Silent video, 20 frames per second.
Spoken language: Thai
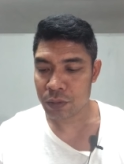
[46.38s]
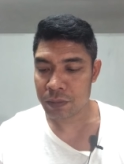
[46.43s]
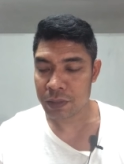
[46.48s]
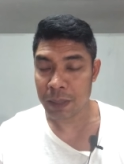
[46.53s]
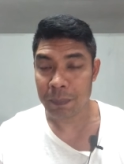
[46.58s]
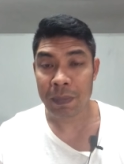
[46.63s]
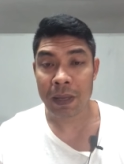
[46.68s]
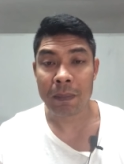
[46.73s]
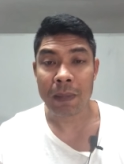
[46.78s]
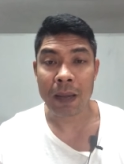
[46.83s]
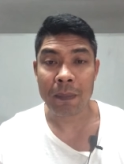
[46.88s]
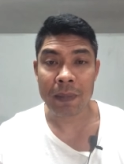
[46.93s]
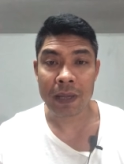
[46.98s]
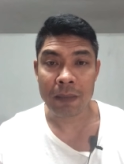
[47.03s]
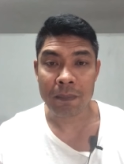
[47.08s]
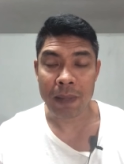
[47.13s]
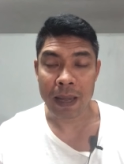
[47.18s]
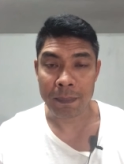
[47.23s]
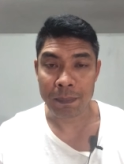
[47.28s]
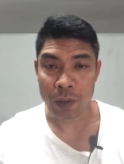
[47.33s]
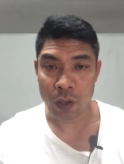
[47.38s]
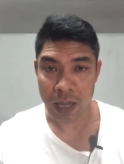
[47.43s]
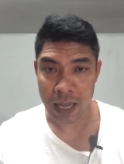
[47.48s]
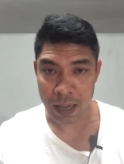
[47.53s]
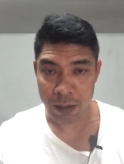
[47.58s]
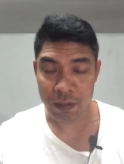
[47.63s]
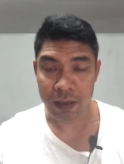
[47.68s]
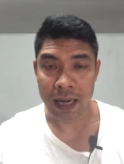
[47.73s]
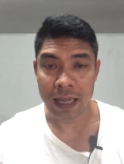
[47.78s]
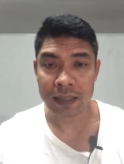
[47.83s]
แชมเปี้ยนมาบินแบบน็อก
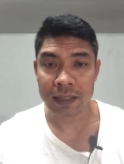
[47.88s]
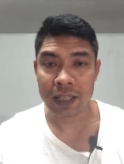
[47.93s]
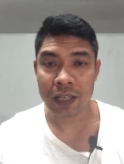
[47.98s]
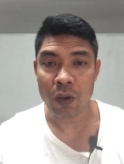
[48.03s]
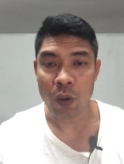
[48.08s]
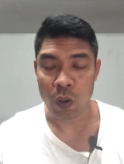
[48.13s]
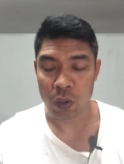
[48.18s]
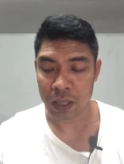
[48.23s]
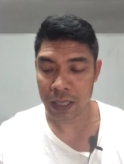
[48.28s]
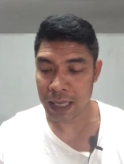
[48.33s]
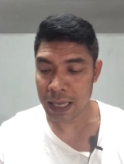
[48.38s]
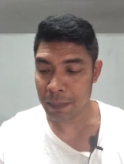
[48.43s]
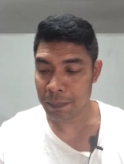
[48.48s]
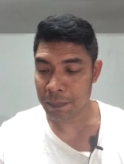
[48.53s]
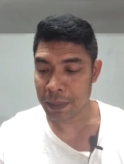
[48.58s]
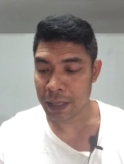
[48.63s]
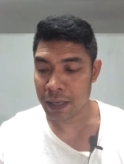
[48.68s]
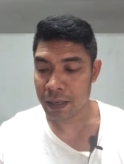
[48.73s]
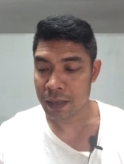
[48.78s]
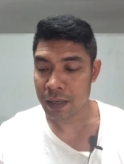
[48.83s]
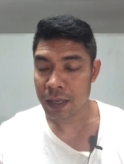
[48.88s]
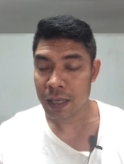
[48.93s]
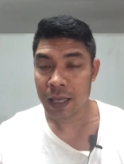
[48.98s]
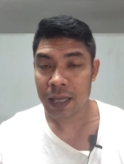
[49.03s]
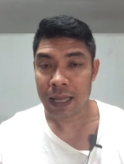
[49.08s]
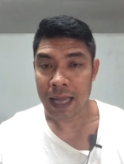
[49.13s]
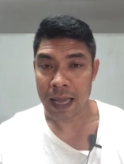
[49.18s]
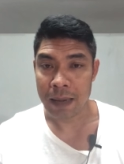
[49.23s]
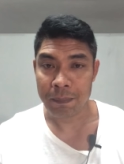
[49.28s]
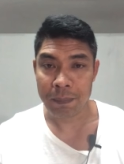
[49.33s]
เอาท์ครั้งที่6นะครับเป็น
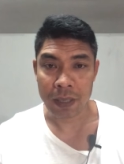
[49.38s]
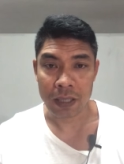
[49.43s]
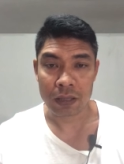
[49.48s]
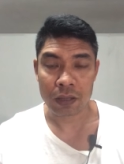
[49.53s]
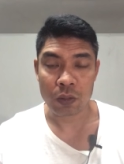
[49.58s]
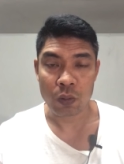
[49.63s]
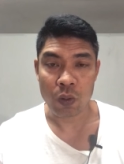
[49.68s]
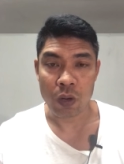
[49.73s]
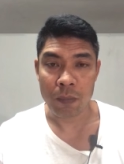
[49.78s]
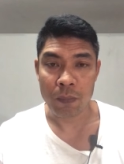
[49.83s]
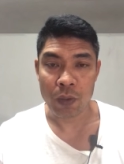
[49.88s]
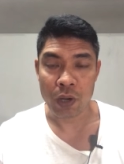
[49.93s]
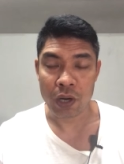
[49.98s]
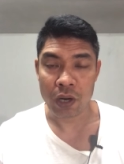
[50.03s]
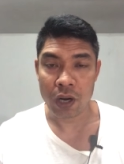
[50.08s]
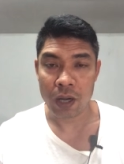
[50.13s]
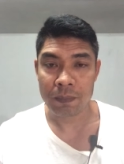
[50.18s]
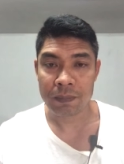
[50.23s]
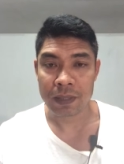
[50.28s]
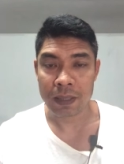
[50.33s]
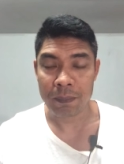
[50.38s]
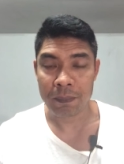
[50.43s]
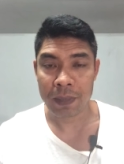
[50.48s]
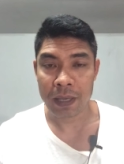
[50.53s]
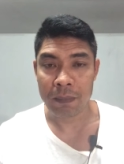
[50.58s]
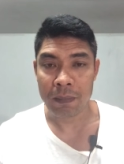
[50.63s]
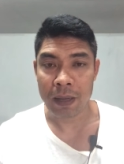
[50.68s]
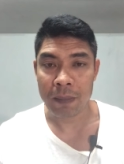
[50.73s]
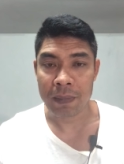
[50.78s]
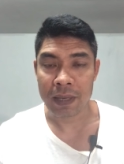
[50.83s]
การเปิดตัวมวยรอบแชมเปี้
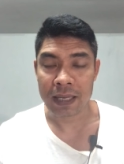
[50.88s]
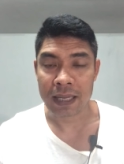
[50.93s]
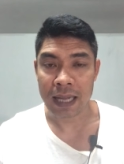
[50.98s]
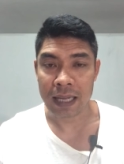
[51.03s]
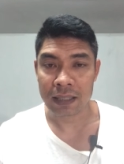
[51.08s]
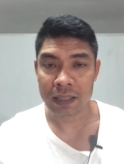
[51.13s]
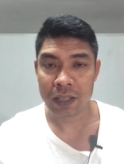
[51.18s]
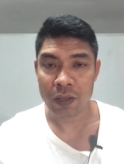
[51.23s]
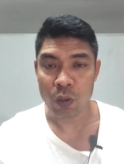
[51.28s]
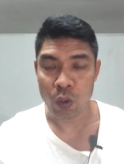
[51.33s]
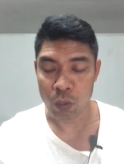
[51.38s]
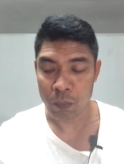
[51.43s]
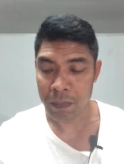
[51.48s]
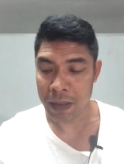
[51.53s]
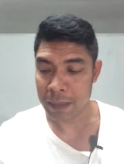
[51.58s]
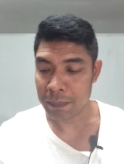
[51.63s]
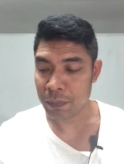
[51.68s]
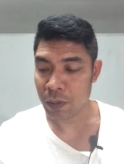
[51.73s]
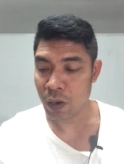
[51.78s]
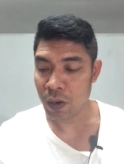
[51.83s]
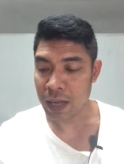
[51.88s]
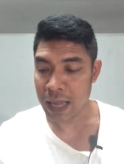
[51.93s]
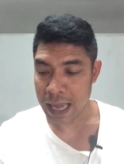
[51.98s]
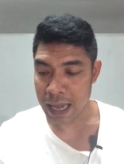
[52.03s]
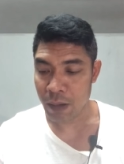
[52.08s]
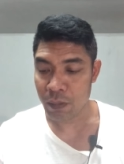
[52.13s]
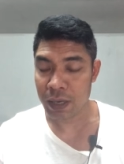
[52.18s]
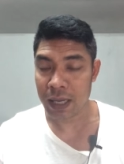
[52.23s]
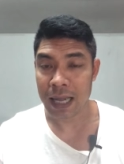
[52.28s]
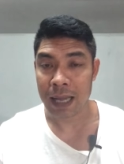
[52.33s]
ยนมาบินครั้งที่6แบบน็อกเอา
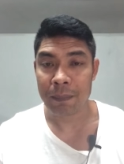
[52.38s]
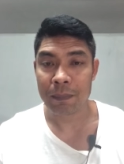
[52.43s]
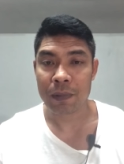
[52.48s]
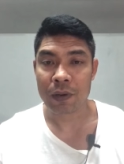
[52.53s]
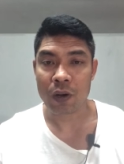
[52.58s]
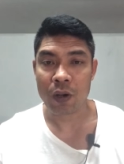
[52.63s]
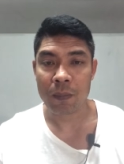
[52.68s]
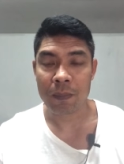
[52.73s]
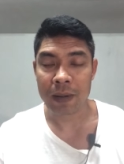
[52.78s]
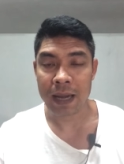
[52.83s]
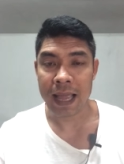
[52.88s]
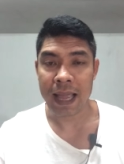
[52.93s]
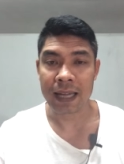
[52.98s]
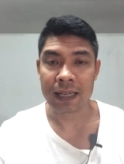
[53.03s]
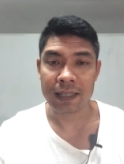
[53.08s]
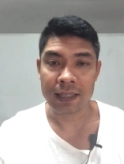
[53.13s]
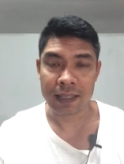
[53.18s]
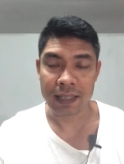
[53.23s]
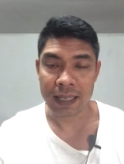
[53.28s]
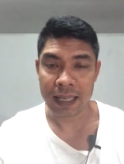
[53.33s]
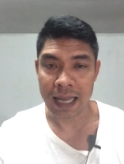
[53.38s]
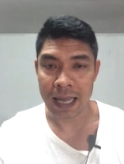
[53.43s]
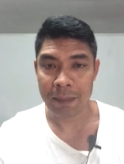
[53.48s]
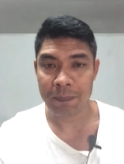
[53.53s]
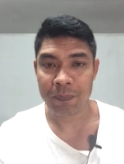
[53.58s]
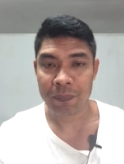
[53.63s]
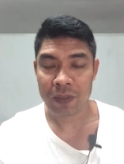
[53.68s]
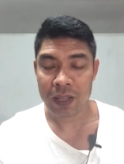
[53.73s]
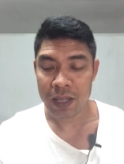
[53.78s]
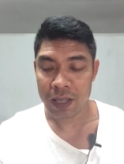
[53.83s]
ท์นะครับรอบแรกเลยนะครับ
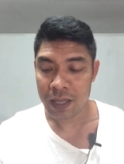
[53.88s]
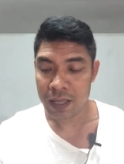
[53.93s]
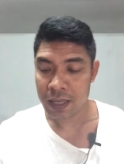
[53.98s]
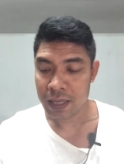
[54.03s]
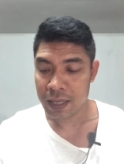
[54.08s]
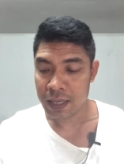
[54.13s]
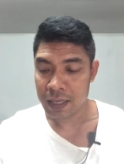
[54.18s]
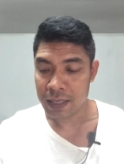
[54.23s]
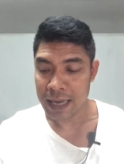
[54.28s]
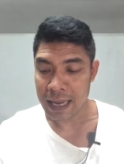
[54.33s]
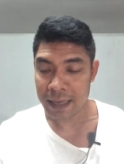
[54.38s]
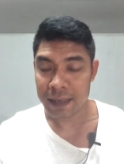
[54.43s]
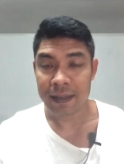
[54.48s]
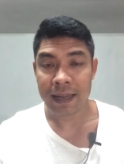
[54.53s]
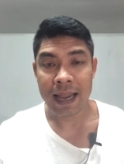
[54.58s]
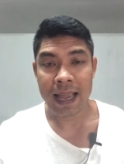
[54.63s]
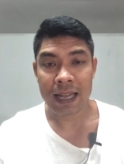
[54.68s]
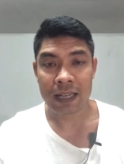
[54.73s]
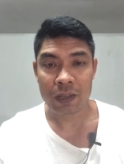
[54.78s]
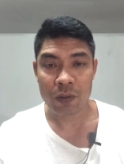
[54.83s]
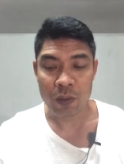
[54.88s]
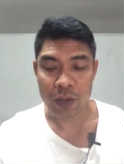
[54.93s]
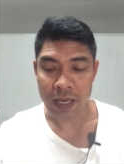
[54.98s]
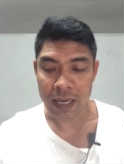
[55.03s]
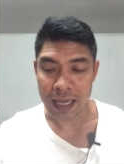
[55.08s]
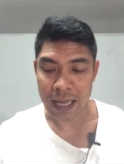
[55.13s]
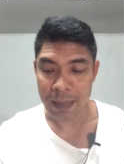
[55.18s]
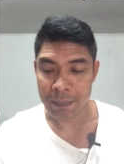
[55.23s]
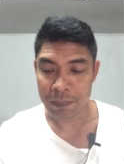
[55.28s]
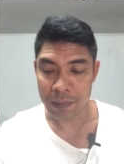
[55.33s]
นัดแรกด้วย
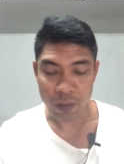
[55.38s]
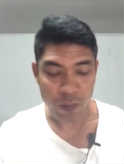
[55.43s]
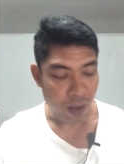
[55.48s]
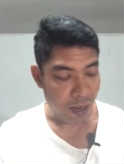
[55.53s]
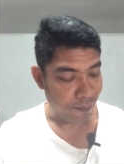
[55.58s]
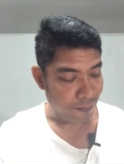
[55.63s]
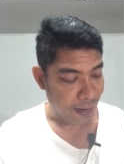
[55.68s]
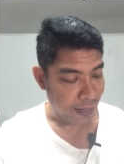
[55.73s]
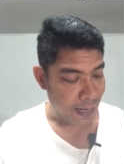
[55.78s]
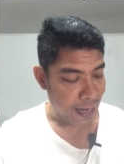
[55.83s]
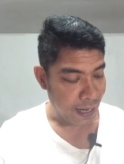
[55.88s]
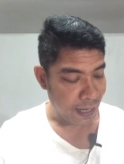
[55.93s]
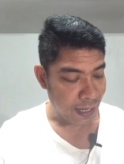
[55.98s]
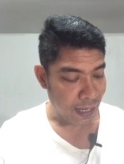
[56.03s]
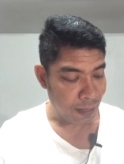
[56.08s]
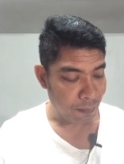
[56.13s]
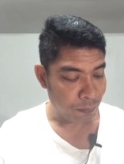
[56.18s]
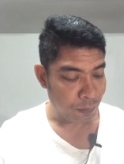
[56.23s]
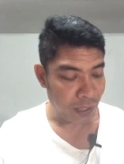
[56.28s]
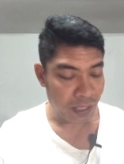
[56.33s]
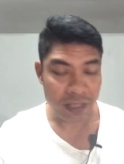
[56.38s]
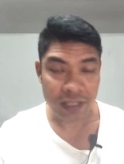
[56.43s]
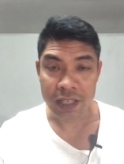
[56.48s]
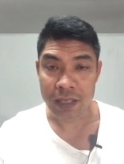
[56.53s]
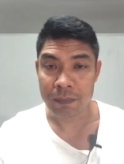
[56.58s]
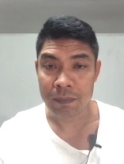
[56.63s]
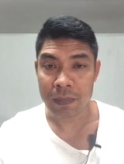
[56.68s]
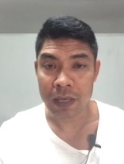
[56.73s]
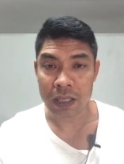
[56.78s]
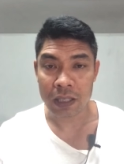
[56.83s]
นะครับระหว่างฝ่ายแดงนะครับฤทธิ์จิ
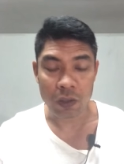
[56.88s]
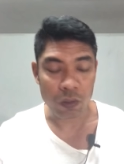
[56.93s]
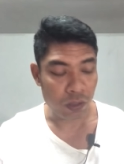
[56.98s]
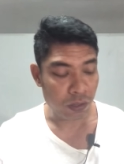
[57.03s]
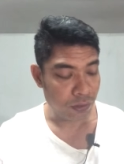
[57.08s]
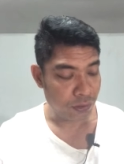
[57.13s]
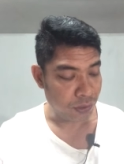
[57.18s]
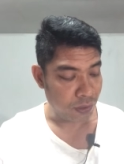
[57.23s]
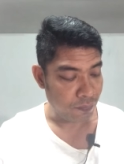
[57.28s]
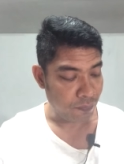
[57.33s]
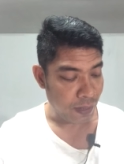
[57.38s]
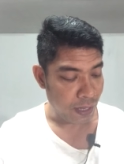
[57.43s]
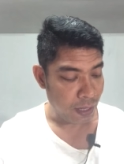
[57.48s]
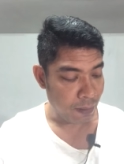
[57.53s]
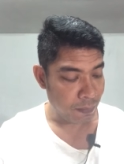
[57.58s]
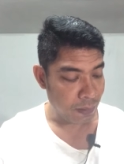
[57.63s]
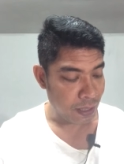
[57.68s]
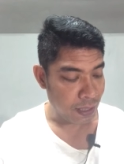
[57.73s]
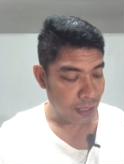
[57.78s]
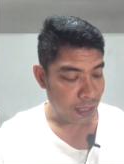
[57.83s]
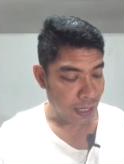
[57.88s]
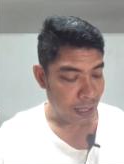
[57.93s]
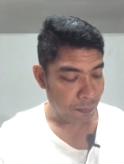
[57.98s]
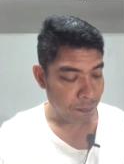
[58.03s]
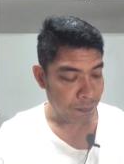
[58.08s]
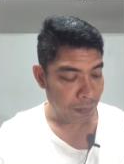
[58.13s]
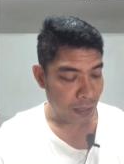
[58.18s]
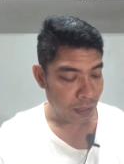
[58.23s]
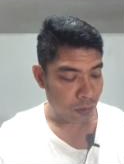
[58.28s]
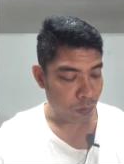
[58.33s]
ตเมืองนนท์ส่วนฝ่ายน้ำเงินนะครับ
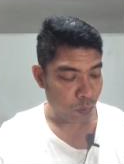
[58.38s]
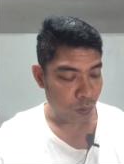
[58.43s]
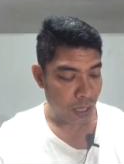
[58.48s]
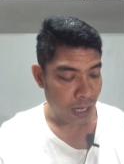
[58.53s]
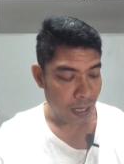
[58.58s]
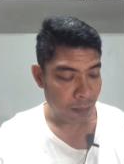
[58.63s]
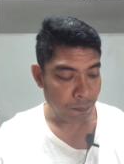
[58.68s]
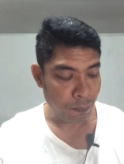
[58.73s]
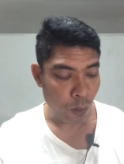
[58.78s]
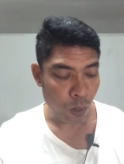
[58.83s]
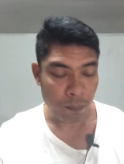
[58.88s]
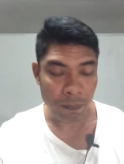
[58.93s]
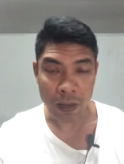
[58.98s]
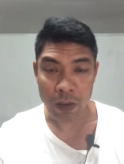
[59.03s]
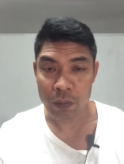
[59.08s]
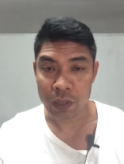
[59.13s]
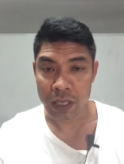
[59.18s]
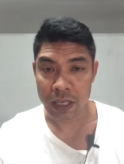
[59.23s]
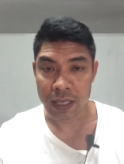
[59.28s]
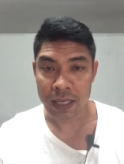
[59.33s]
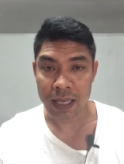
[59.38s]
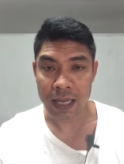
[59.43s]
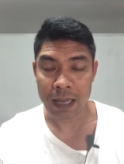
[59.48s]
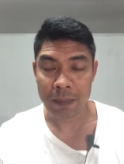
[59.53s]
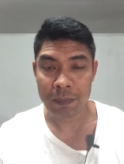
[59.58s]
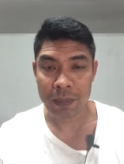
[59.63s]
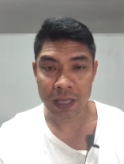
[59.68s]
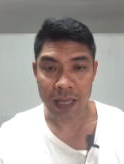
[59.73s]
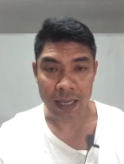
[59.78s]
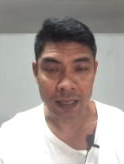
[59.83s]
เพชรขุนหานปอเปาอินนะครั
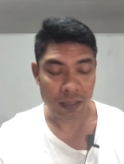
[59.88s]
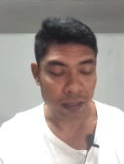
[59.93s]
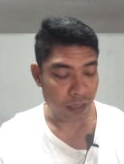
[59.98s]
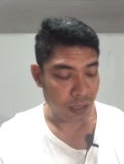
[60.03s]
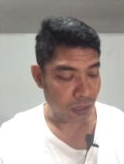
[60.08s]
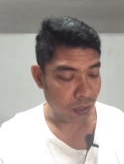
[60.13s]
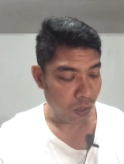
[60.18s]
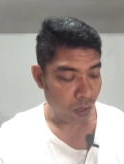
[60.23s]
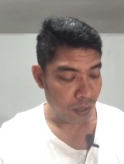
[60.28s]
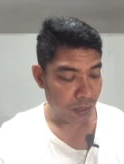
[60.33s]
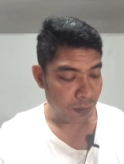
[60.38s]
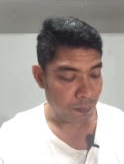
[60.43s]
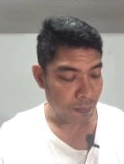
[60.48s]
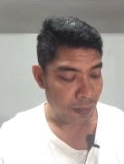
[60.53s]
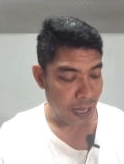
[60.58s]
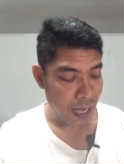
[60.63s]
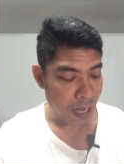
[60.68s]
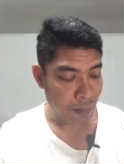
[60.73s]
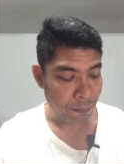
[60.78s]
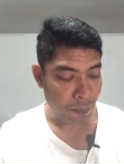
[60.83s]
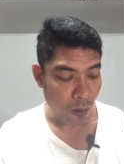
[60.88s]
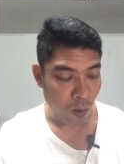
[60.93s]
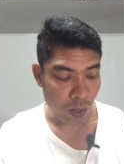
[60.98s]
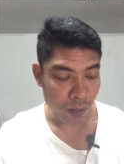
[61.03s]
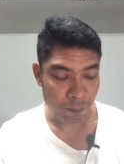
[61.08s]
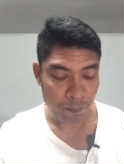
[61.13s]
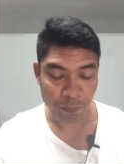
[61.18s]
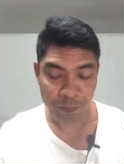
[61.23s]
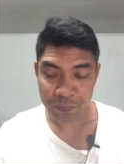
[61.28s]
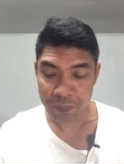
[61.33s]
บพิกัด 115 ปอน
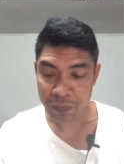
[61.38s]
ด์